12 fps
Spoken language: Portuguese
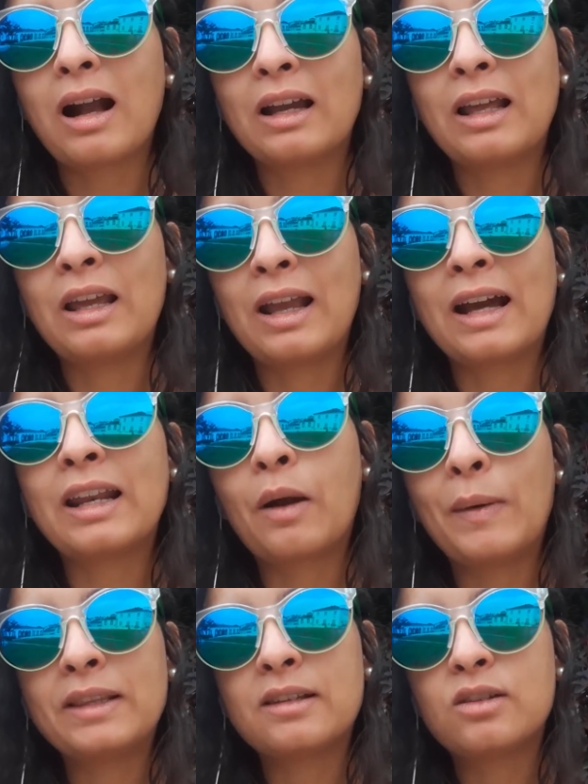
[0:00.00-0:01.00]
a, em cada
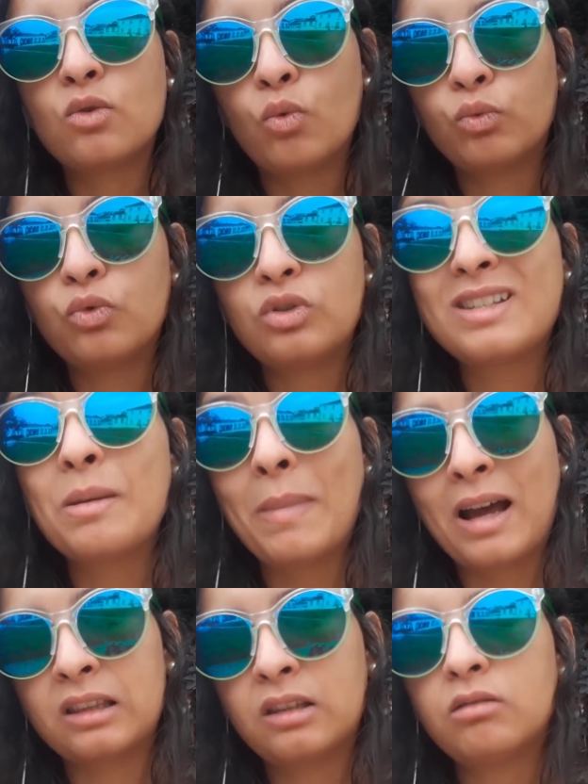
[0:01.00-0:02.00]
40 segundos se
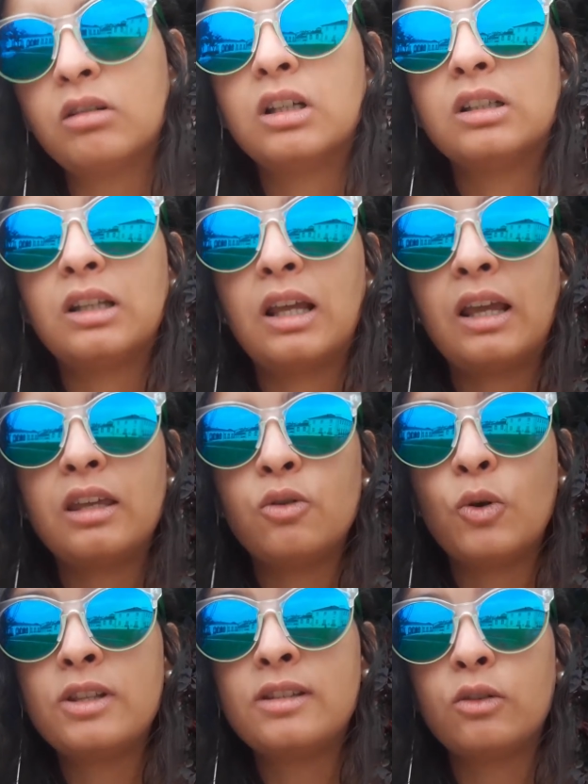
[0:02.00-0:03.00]
matam, né?
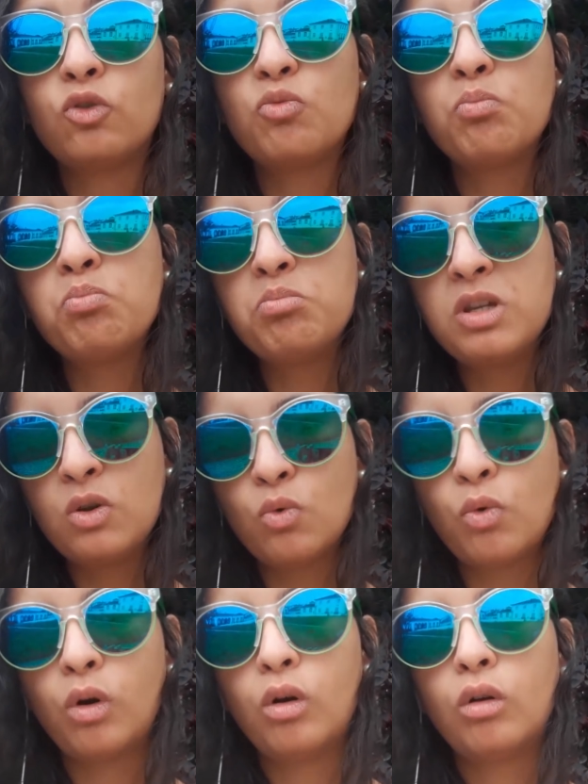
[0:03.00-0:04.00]
E 800
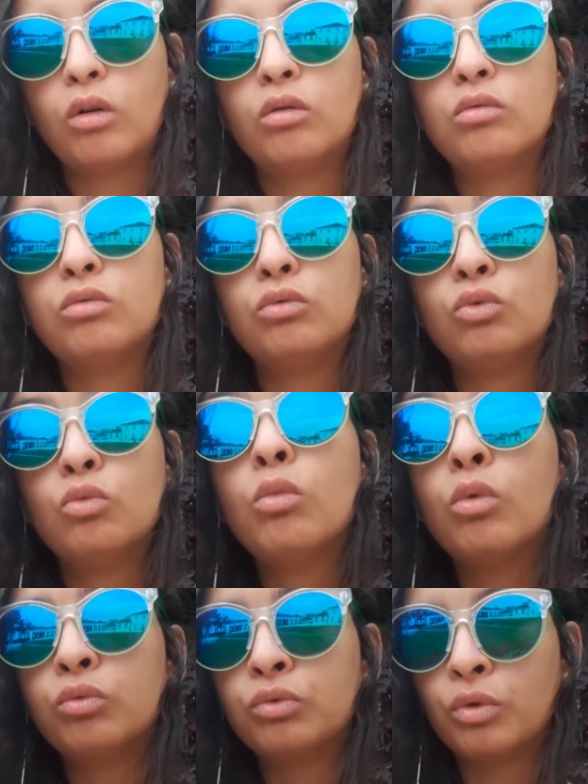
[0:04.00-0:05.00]
mil no
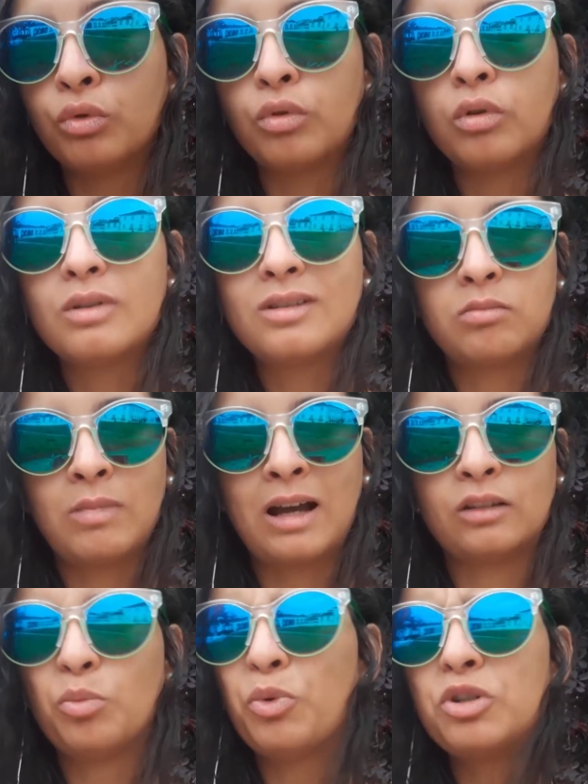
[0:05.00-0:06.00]
mundo se
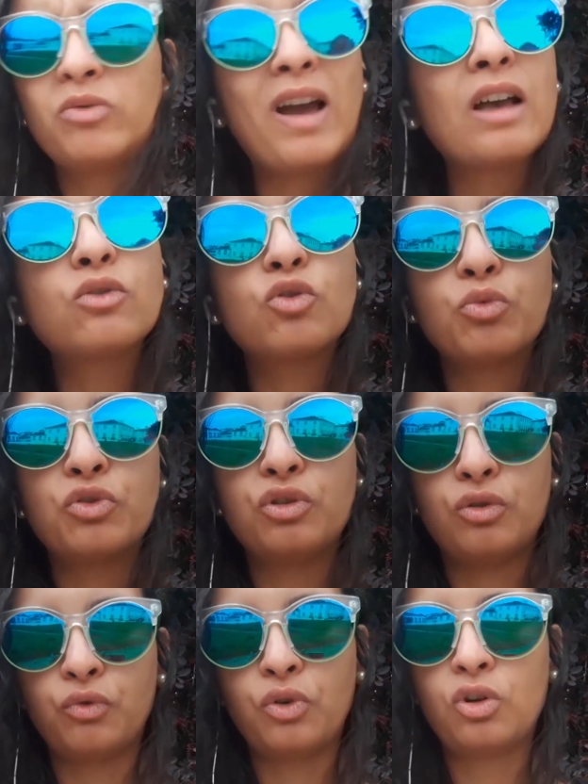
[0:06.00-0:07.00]
matam por diversos
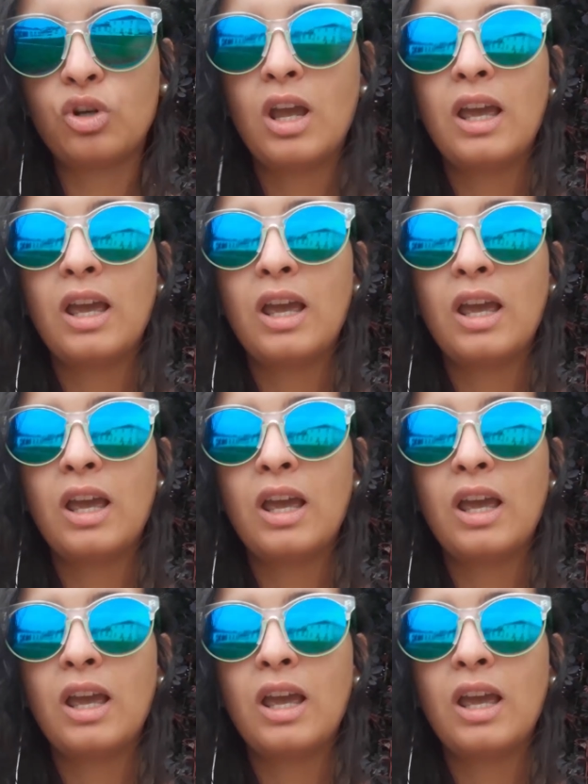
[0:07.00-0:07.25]
motivos.